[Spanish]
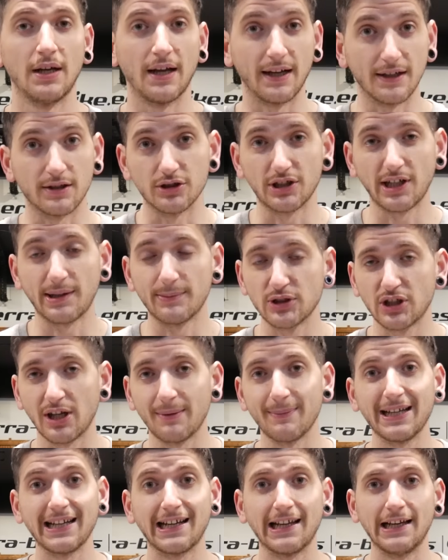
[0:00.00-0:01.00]
Encontramos
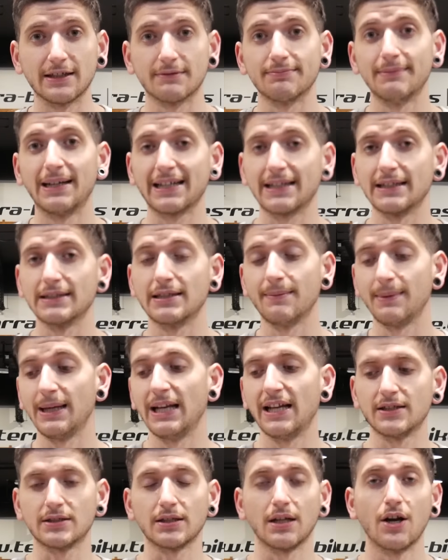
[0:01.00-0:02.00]
también que las marcas de
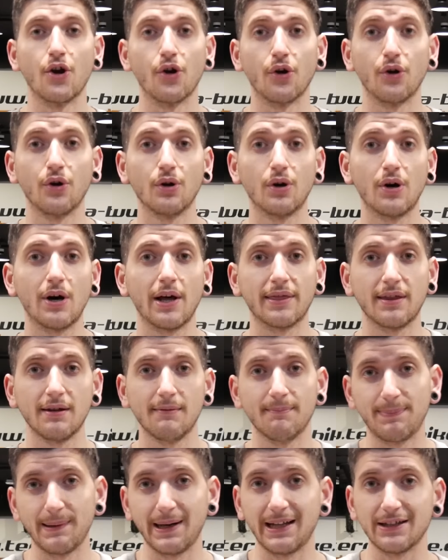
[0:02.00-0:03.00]
bielas no
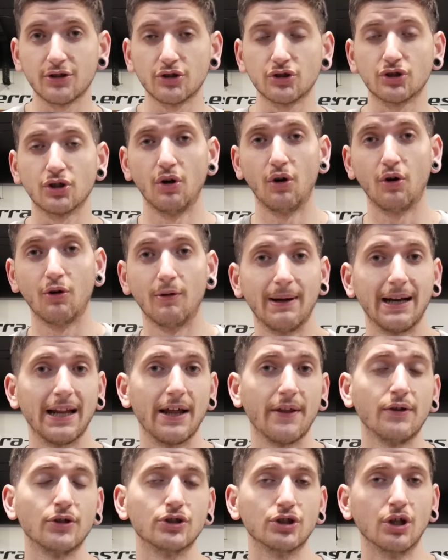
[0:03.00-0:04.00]
hacen platos
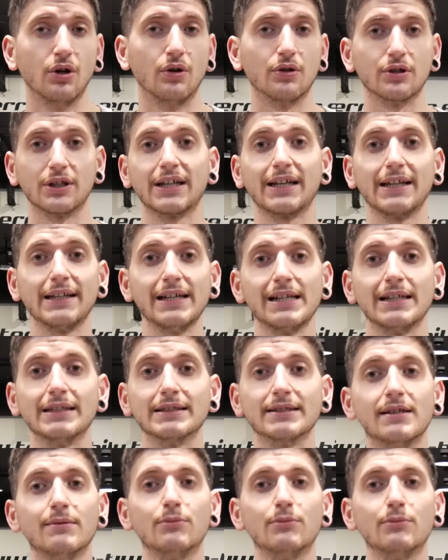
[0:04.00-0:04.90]
ovalados originales,